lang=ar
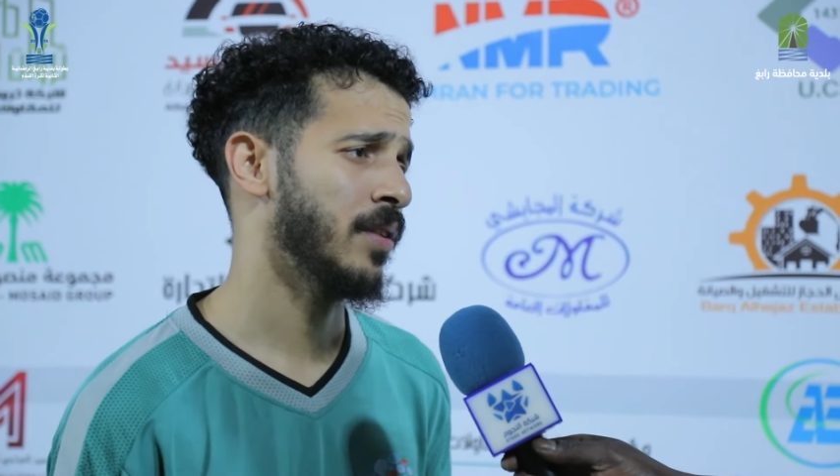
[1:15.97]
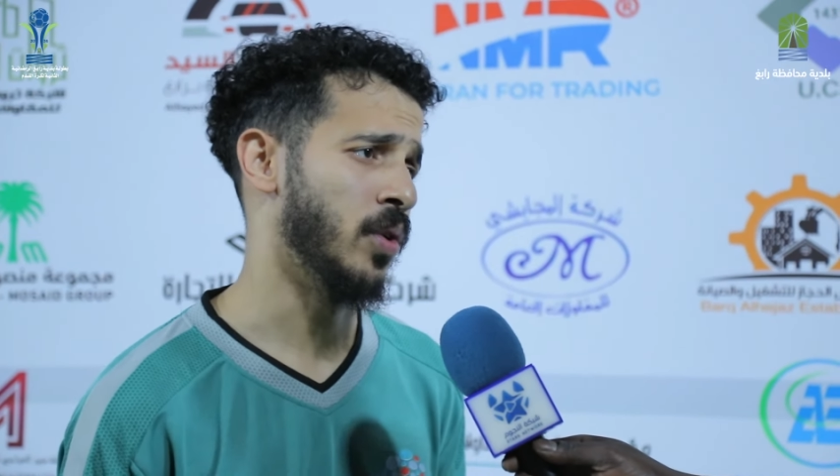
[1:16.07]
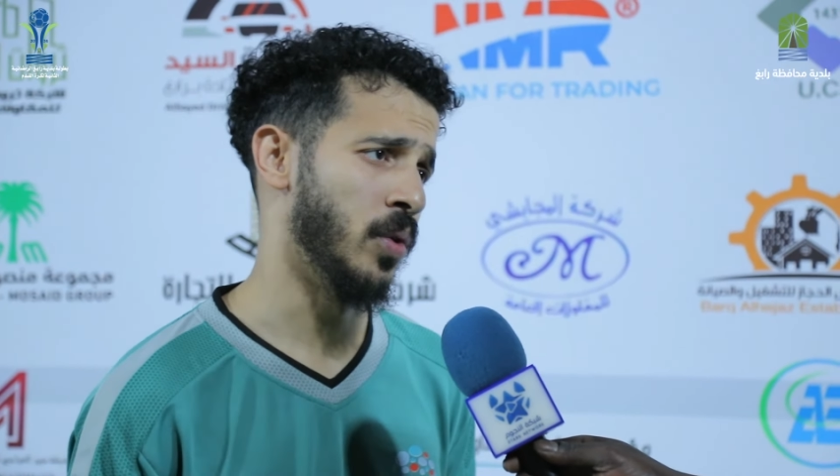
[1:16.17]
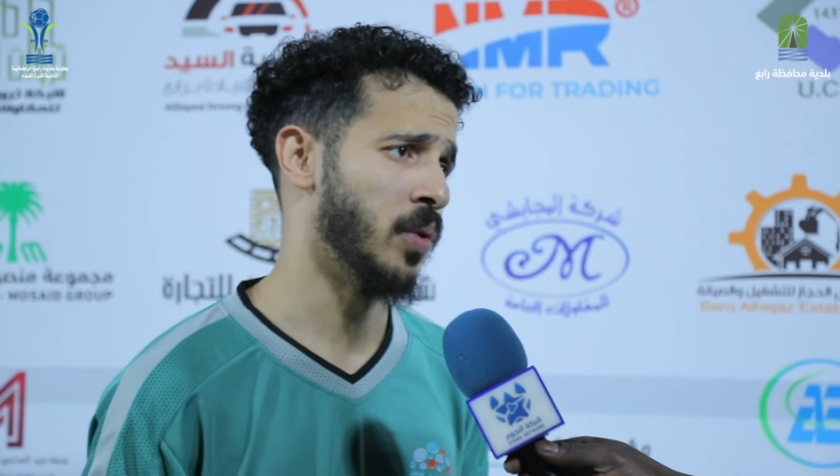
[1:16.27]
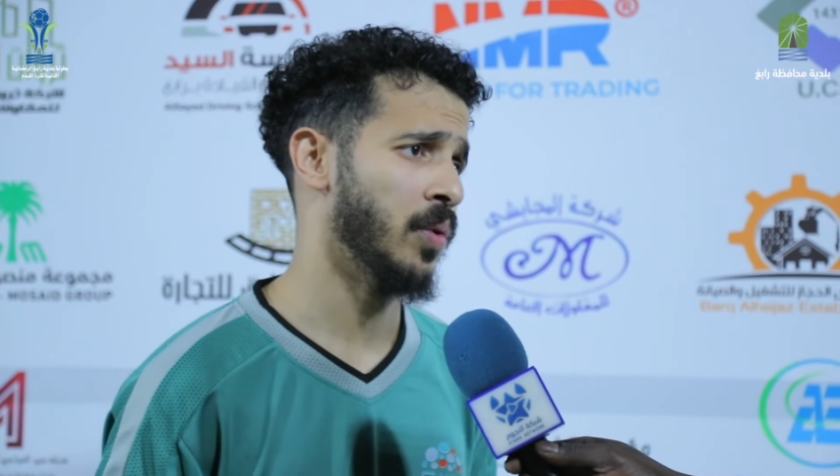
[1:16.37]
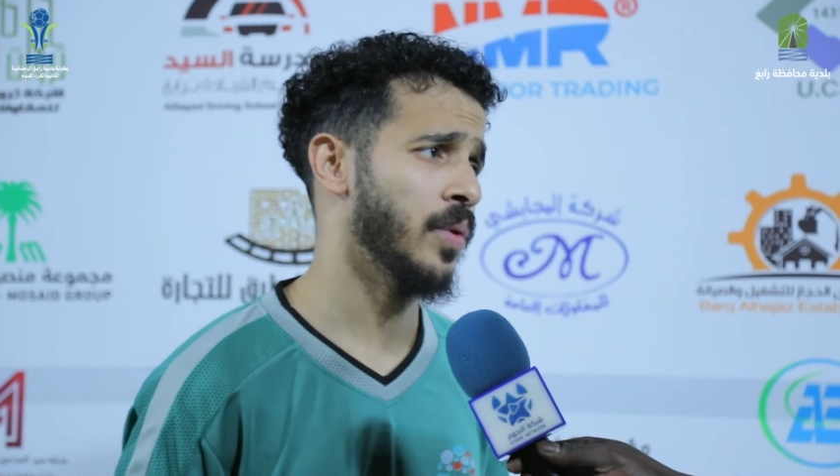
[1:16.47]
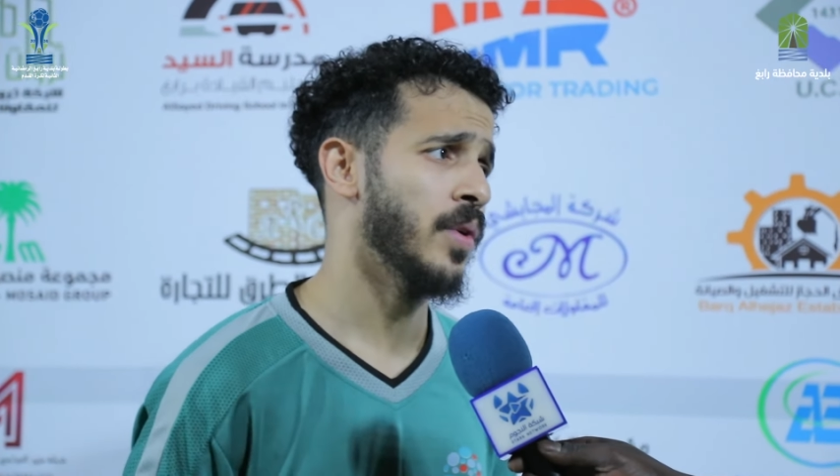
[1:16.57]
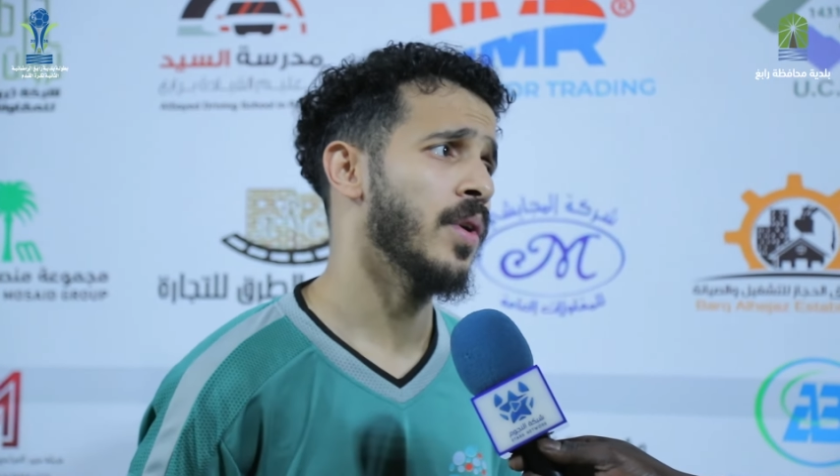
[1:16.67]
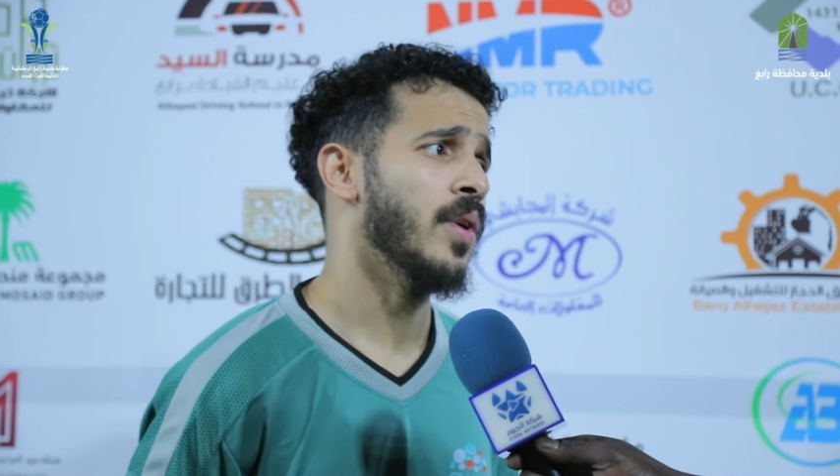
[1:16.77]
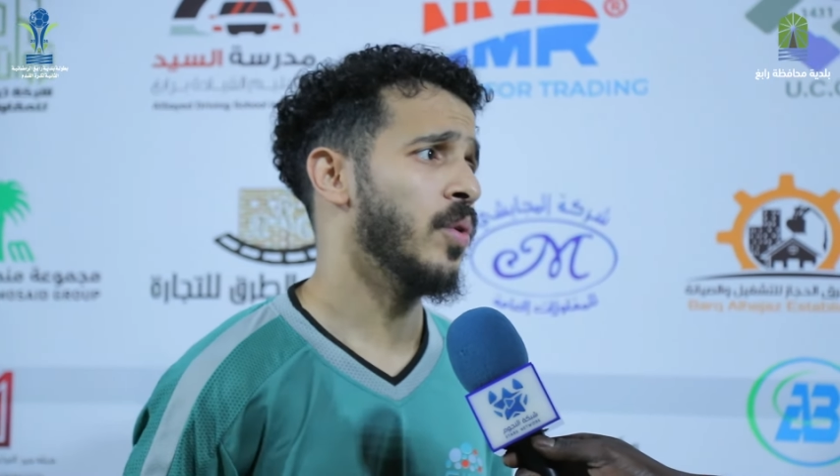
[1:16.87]
حلو
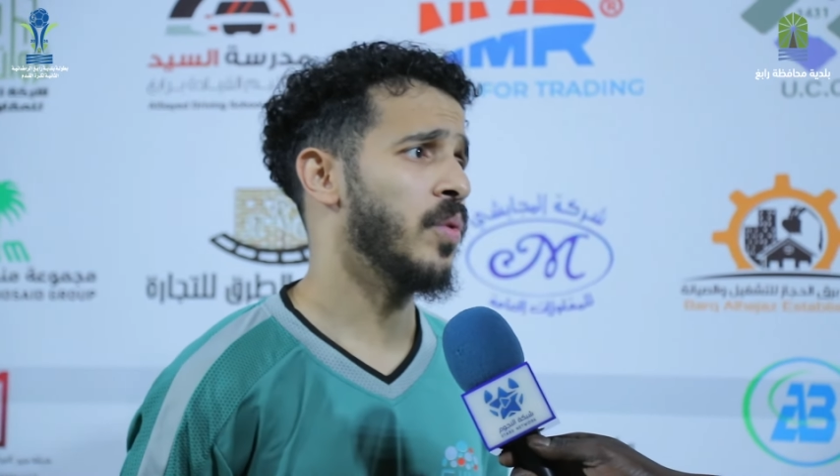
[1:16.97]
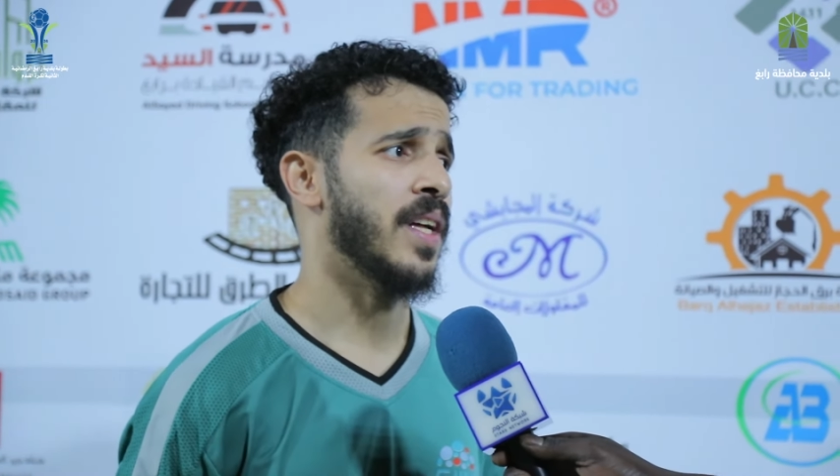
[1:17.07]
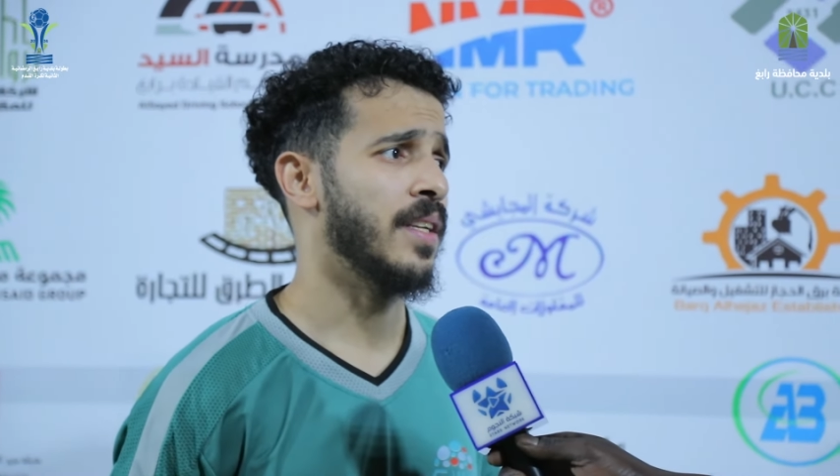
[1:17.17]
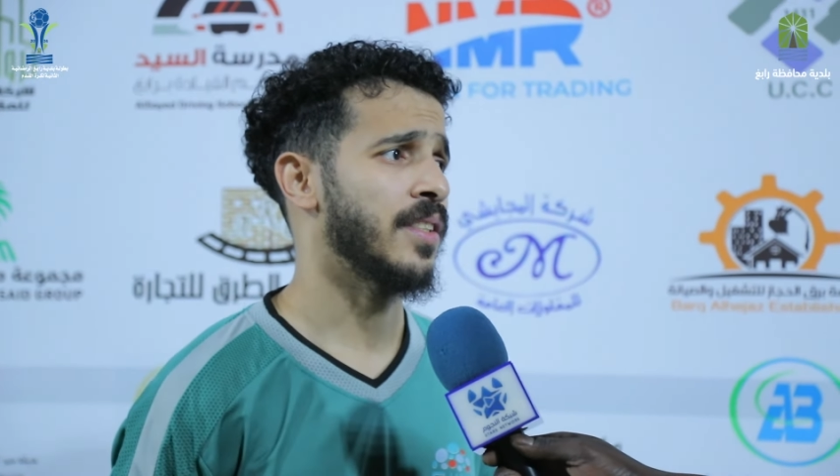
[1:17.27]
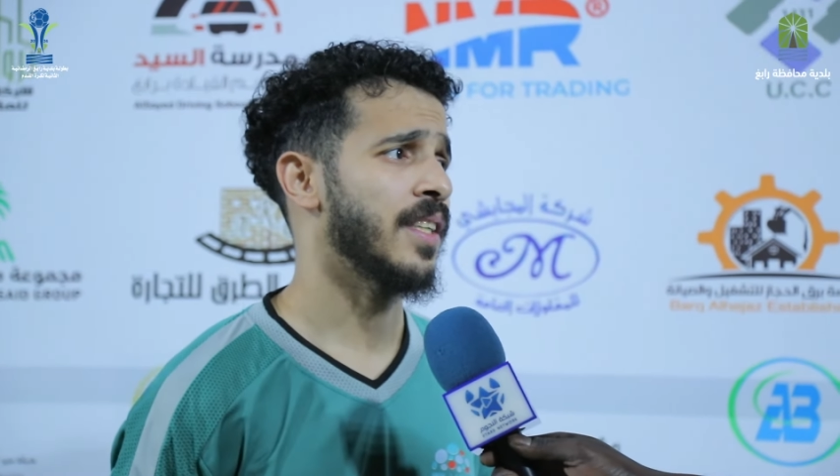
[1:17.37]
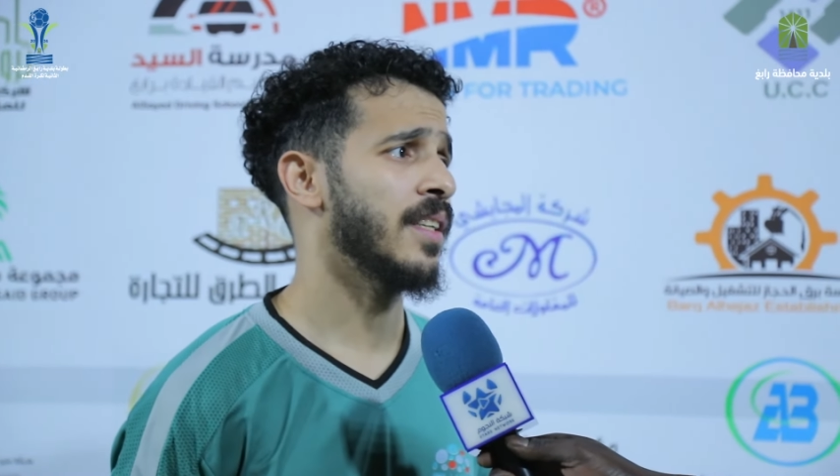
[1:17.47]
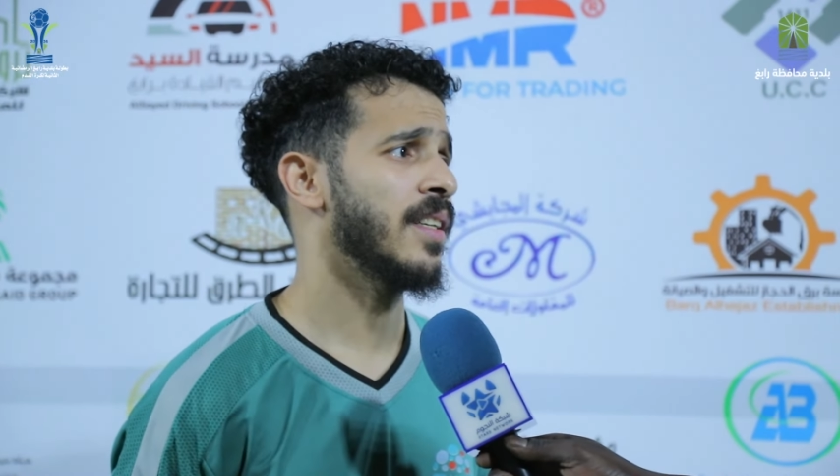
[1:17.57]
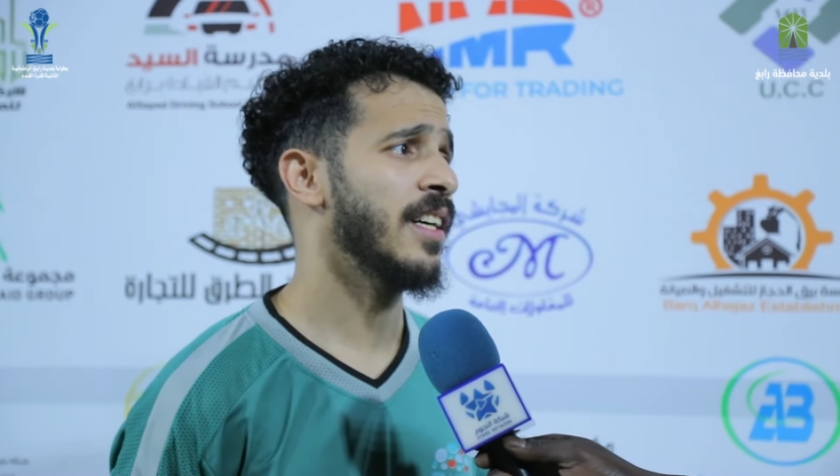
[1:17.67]
وثاني شيء